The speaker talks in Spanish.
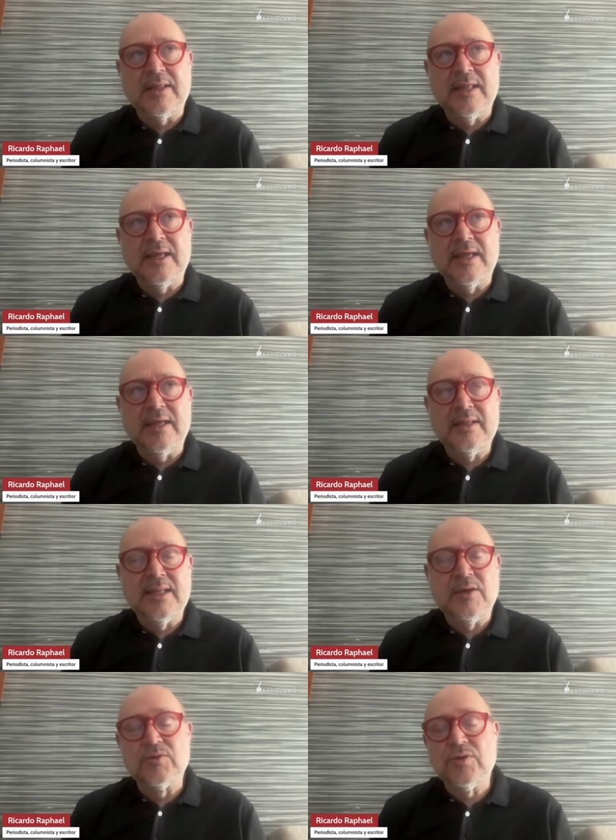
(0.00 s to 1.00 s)
hablar
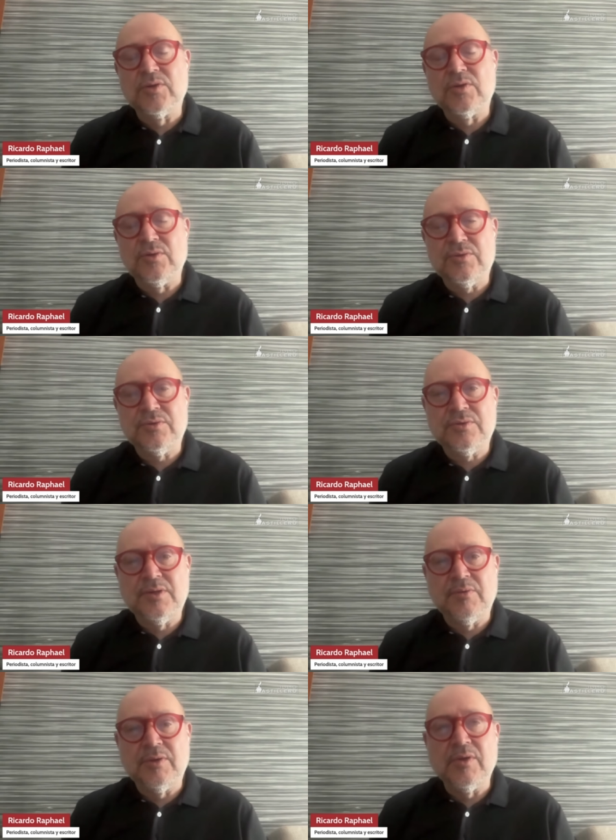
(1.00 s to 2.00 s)
de,
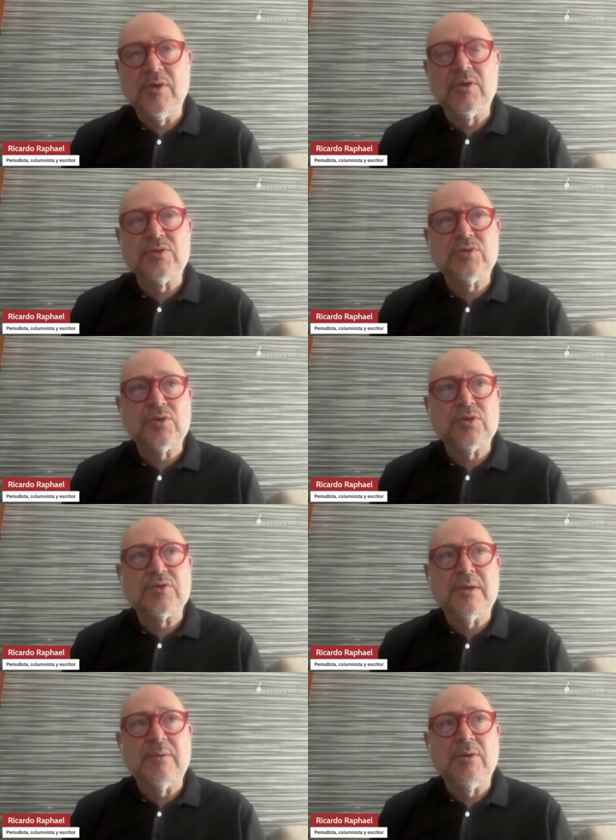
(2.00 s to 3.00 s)
nosotros. Y cuando digo
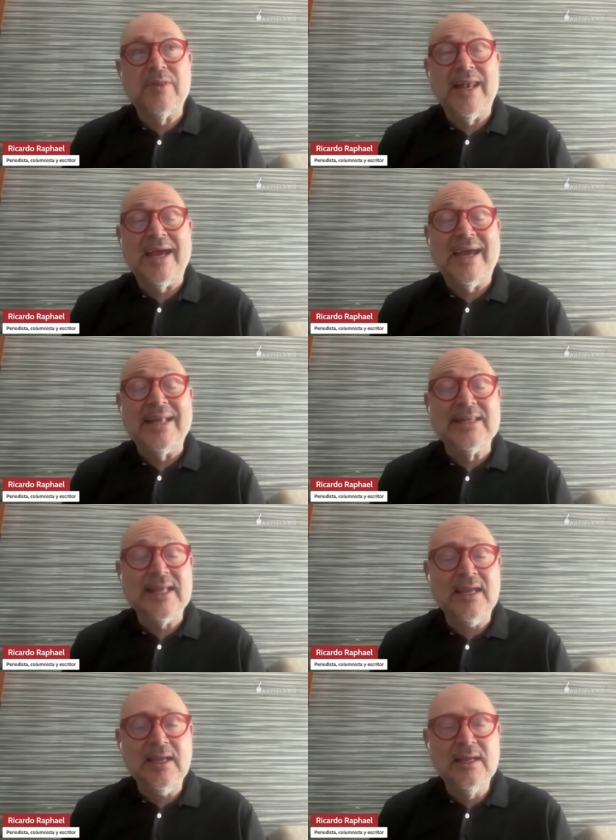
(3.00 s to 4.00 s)
nosotros, hablo de la
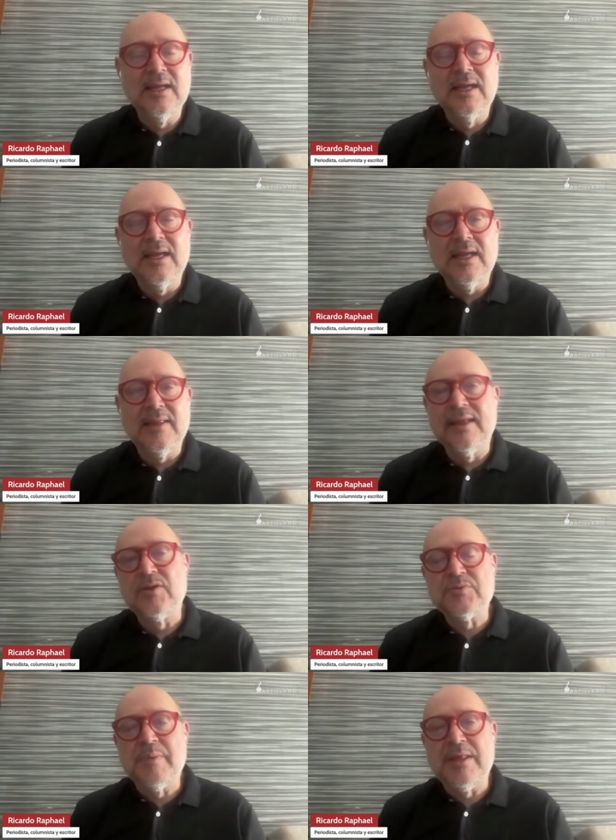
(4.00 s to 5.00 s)
gente y
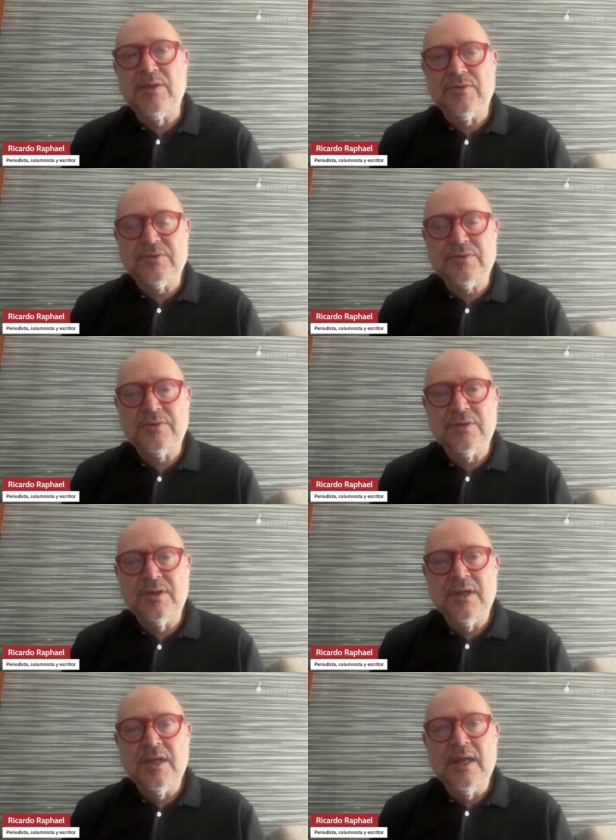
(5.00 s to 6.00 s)
de los medios.
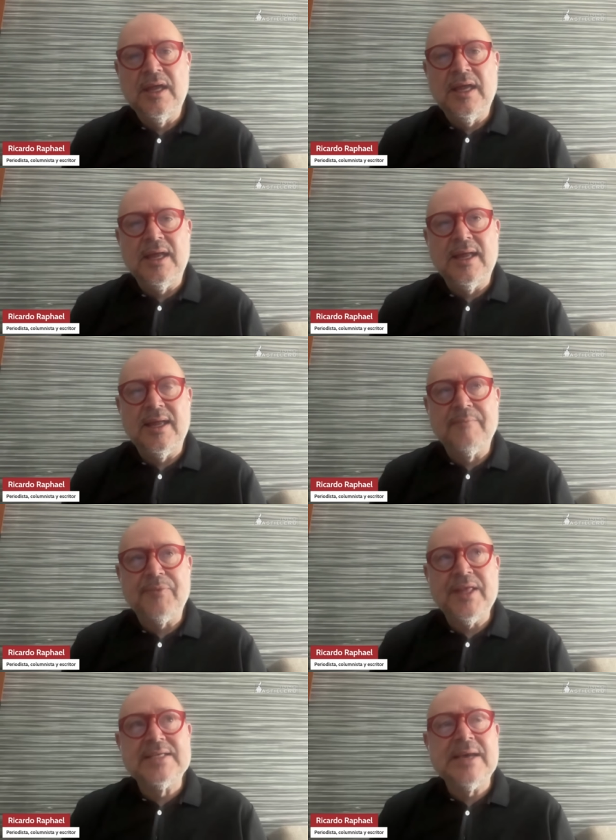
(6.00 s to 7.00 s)

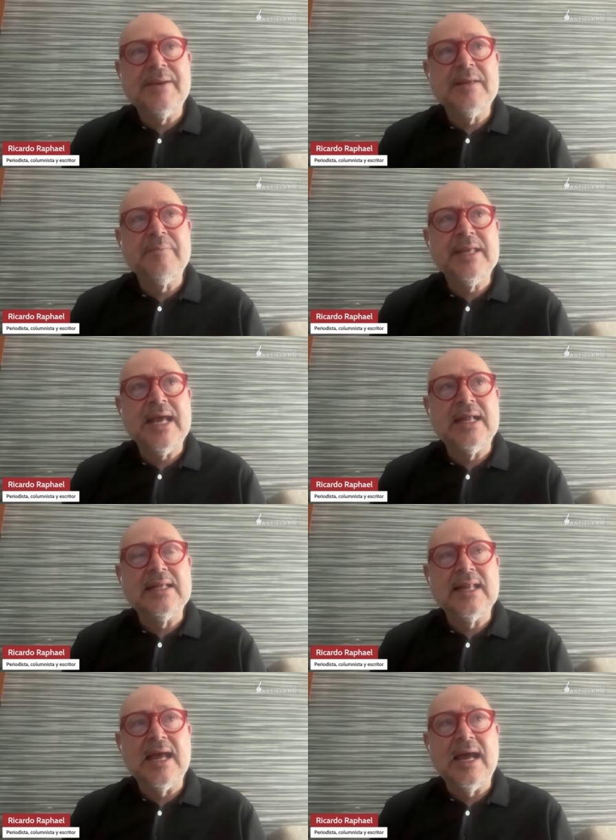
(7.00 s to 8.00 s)
Eh, Isabel
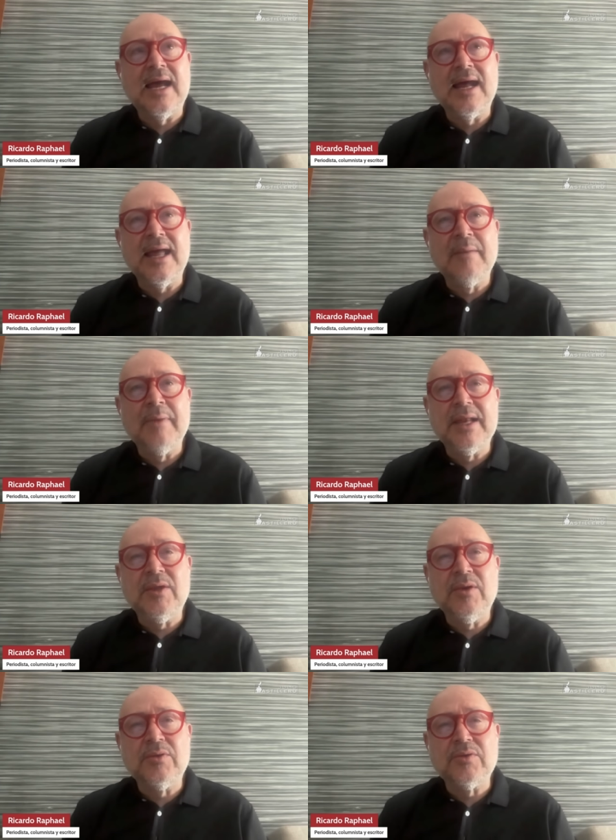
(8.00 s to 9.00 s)
Miranda
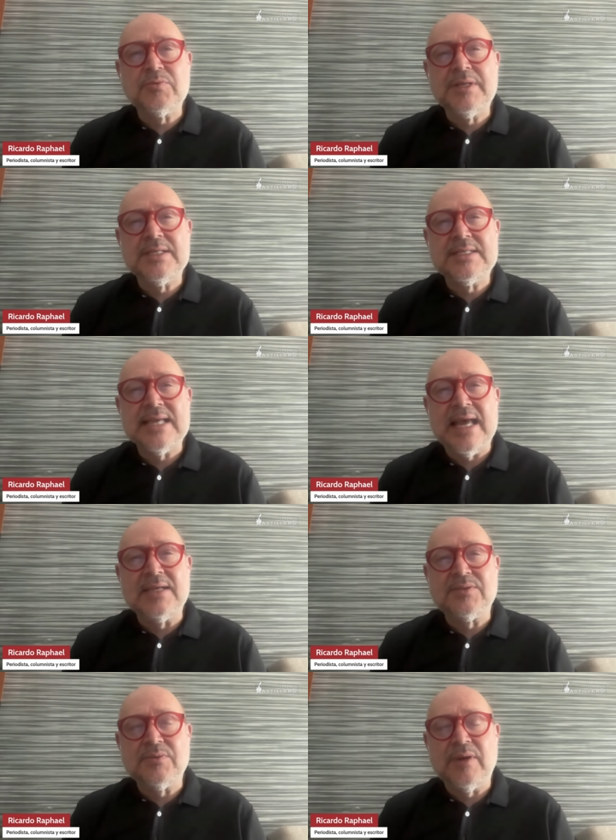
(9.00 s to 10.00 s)
emergió en
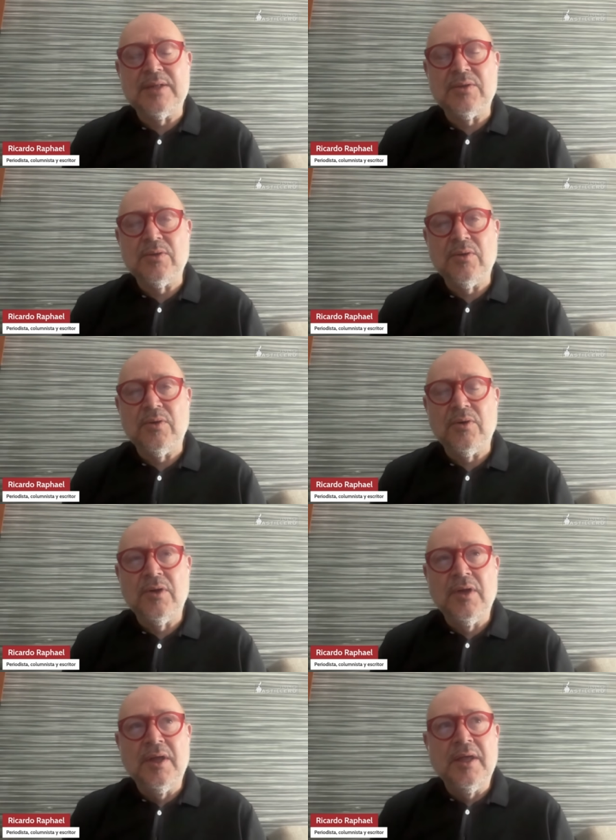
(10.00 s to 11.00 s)
2006
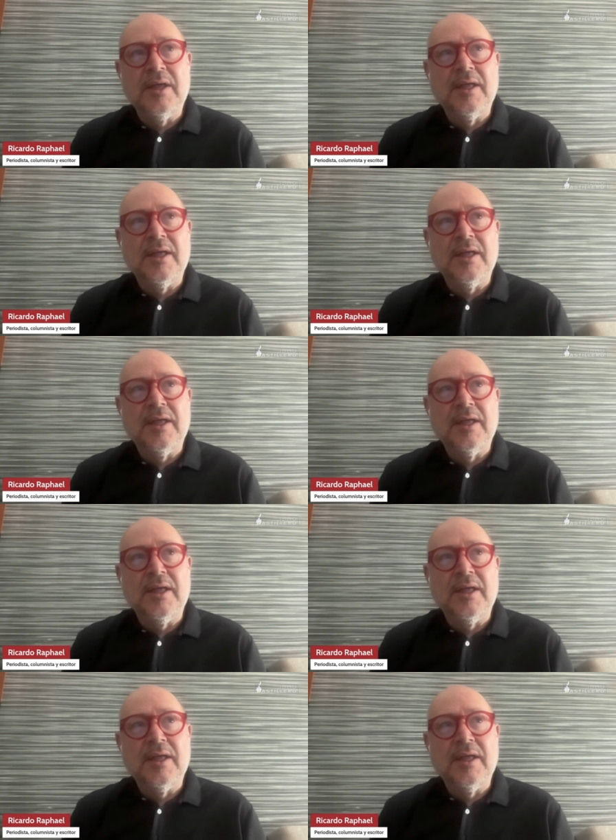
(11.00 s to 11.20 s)
cuando